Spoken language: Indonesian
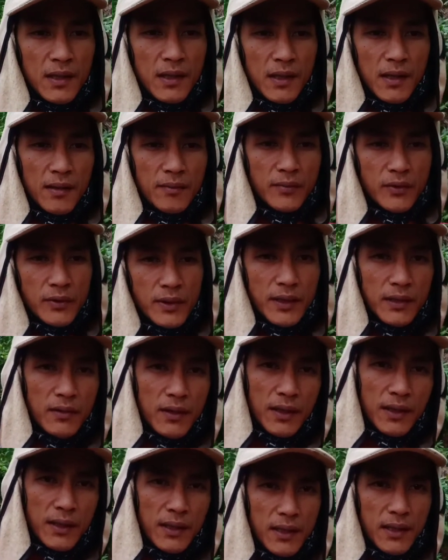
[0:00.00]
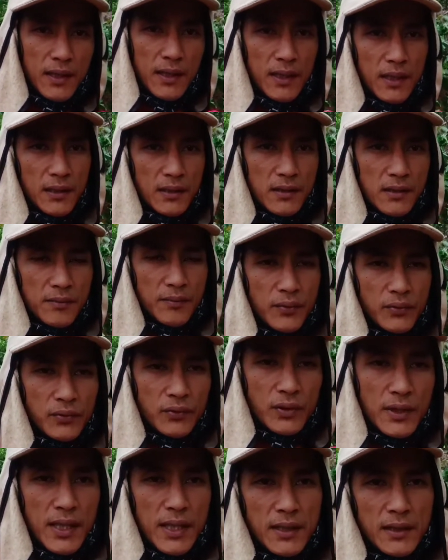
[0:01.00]
Kampung Teko adalah
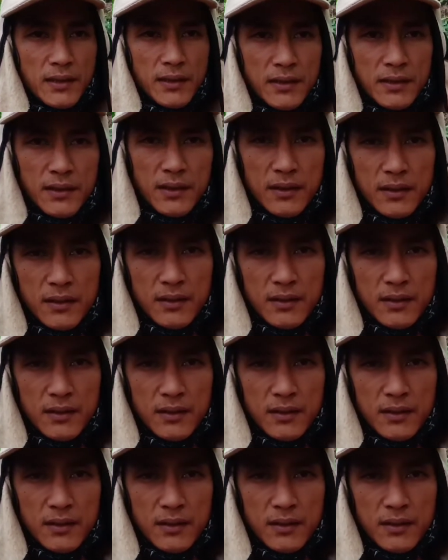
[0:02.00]
sebutan